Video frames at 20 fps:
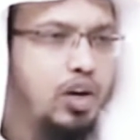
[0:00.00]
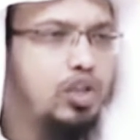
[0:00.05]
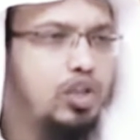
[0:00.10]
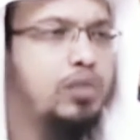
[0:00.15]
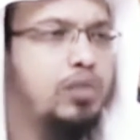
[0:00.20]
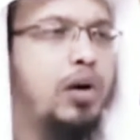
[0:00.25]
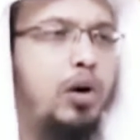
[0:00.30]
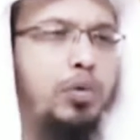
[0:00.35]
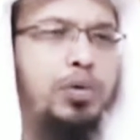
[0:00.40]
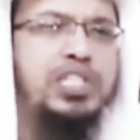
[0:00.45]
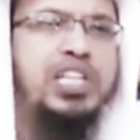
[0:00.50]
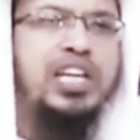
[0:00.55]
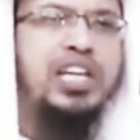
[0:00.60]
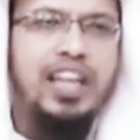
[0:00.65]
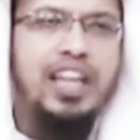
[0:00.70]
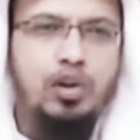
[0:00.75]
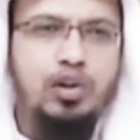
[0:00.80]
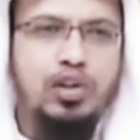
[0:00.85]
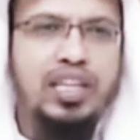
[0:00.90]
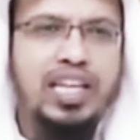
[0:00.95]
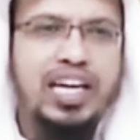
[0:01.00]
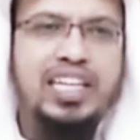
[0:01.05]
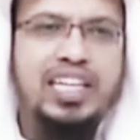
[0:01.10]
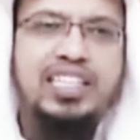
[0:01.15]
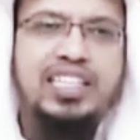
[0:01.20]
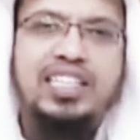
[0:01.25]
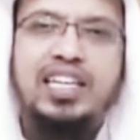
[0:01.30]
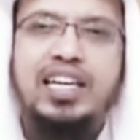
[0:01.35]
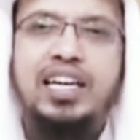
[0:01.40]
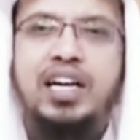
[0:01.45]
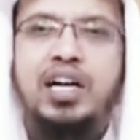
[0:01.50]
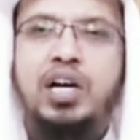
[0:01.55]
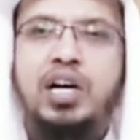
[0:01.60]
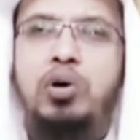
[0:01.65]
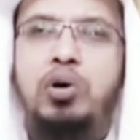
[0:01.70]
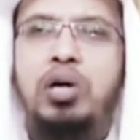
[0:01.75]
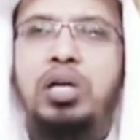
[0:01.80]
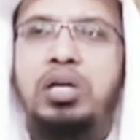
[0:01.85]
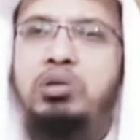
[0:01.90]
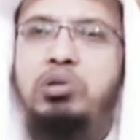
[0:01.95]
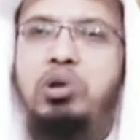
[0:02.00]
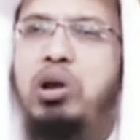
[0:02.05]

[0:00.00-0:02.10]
অথবা অফিস আদালতে দেখা যায় যে ওই